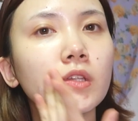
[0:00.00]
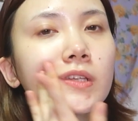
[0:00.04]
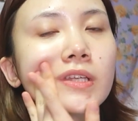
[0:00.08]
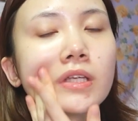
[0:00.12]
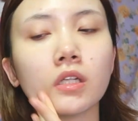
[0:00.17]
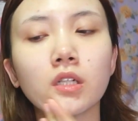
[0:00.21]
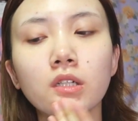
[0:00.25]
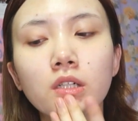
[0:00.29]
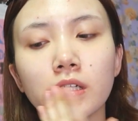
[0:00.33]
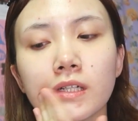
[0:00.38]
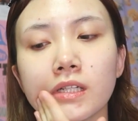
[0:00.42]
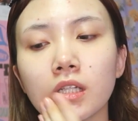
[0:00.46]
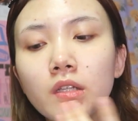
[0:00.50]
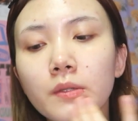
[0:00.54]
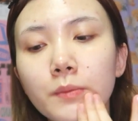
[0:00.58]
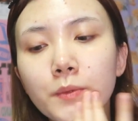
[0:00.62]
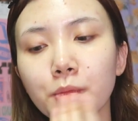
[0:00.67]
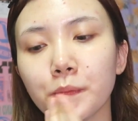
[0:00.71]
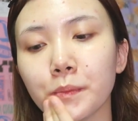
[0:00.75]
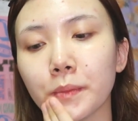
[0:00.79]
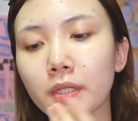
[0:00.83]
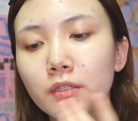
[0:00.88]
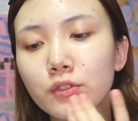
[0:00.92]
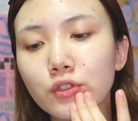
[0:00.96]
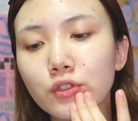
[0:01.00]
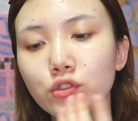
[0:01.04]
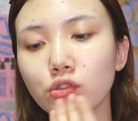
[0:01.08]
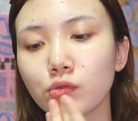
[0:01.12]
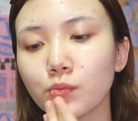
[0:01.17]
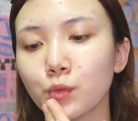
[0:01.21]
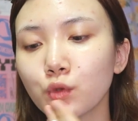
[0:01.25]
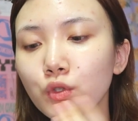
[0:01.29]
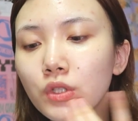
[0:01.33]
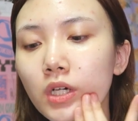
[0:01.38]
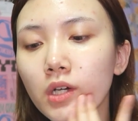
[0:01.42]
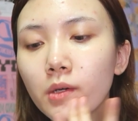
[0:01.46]
이 크림은 막
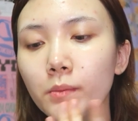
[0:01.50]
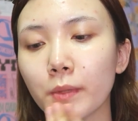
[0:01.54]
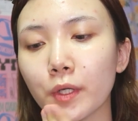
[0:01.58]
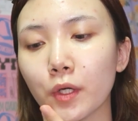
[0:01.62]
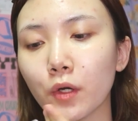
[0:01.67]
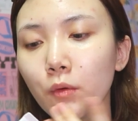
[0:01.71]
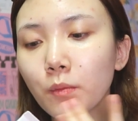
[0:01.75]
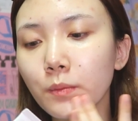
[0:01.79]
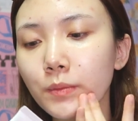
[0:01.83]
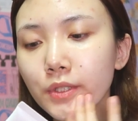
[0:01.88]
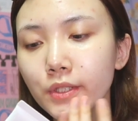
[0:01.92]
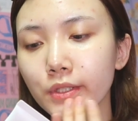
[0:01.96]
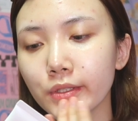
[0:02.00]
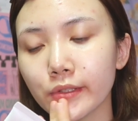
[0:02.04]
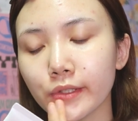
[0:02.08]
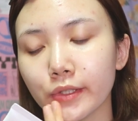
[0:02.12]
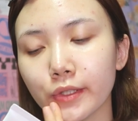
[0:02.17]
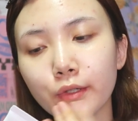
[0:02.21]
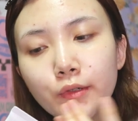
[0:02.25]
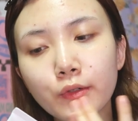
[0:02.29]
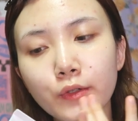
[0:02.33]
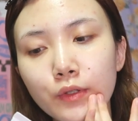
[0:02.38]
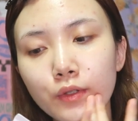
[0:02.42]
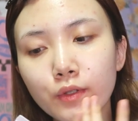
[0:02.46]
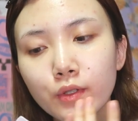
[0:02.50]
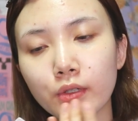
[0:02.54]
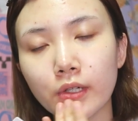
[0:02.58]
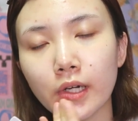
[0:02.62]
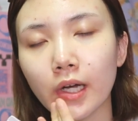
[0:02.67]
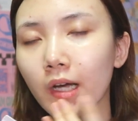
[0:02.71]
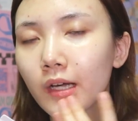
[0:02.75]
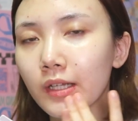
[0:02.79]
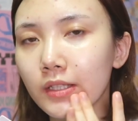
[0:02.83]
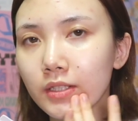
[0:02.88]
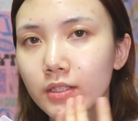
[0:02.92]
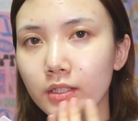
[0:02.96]
수분감이 엄청
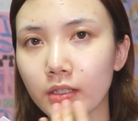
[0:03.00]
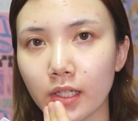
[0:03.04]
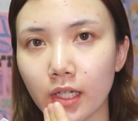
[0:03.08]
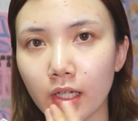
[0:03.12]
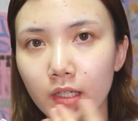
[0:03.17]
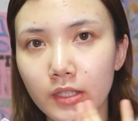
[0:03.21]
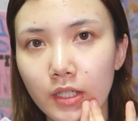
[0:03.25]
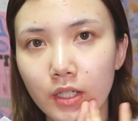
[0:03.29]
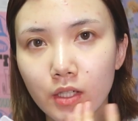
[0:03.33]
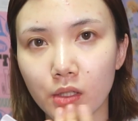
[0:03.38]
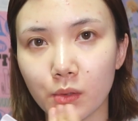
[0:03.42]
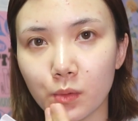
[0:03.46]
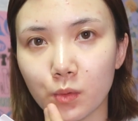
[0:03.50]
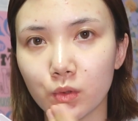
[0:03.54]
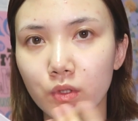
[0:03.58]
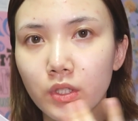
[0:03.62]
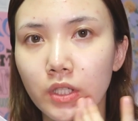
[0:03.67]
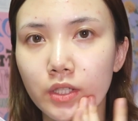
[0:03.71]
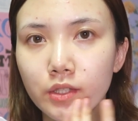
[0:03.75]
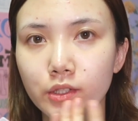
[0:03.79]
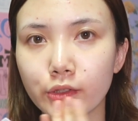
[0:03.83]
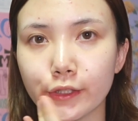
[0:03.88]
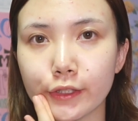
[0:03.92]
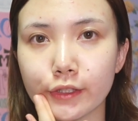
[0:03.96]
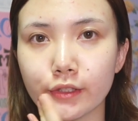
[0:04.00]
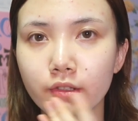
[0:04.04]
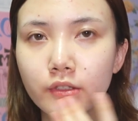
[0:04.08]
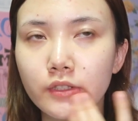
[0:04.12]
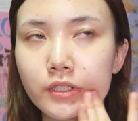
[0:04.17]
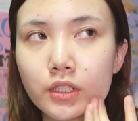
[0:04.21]
가득하다기보다는